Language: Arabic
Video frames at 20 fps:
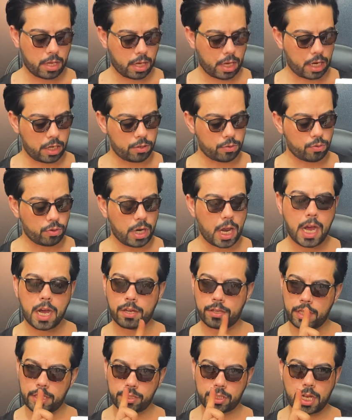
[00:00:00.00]
خلينا نقول
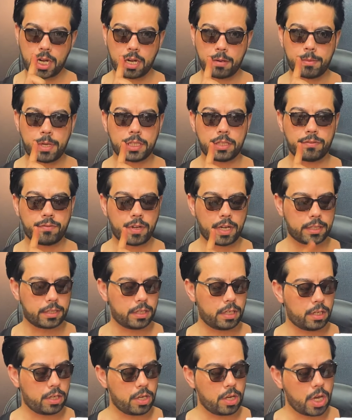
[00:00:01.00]
اخذ اشقر رمادي
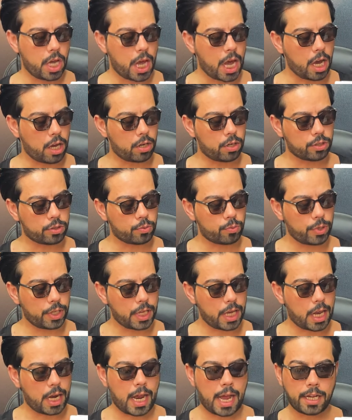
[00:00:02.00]
فاتح اخلط
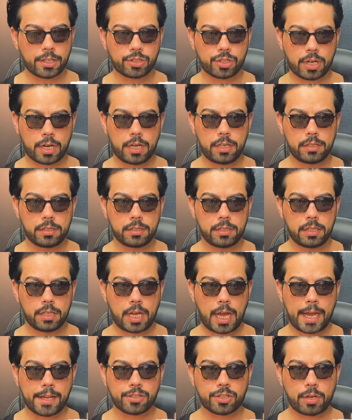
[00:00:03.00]
ويا العشرة
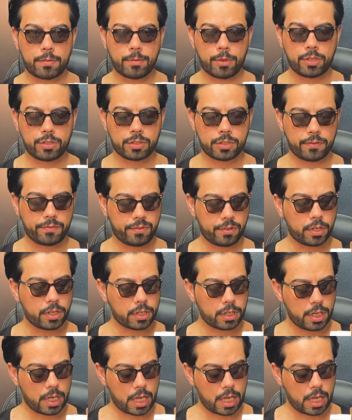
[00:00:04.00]
عشرة بوين صفر